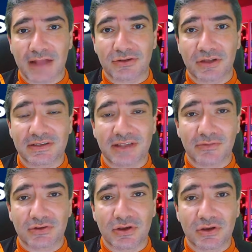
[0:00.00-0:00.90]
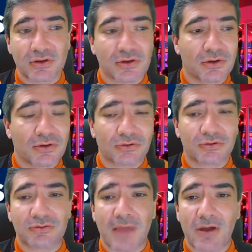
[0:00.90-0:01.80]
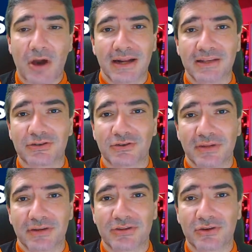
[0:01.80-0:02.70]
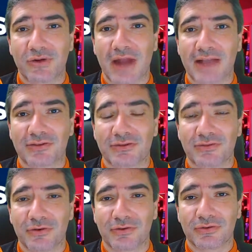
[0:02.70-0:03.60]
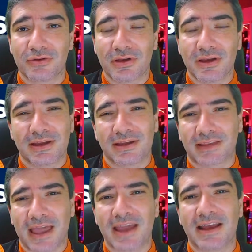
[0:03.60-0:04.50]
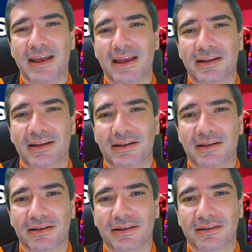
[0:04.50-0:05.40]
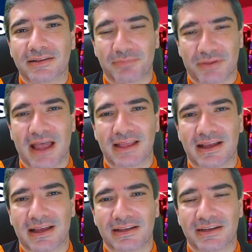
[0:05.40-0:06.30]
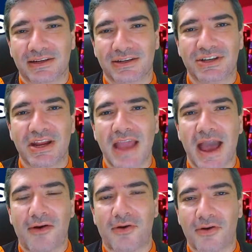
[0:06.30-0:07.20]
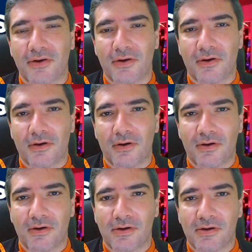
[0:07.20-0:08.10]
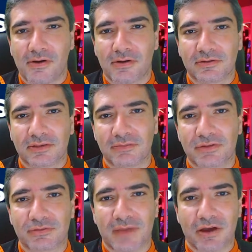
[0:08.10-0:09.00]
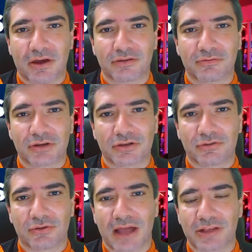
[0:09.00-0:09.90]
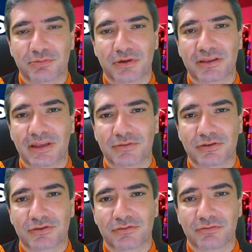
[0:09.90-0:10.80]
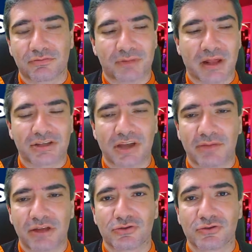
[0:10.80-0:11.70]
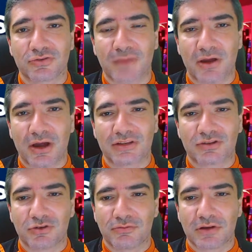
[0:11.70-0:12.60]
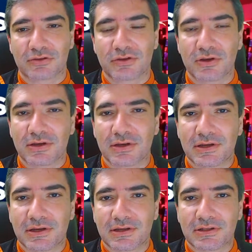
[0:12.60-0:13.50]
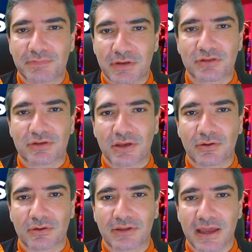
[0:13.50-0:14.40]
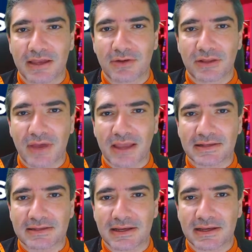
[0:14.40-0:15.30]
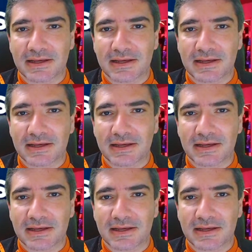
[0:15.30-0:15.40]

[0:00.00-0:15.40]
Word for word: nós temos um dos maiores números de curados no mundo, né, deputada? Genial. Temos o maior número de curados porque temos praticamente um dos maiores números de pessoas que contraíram a doença.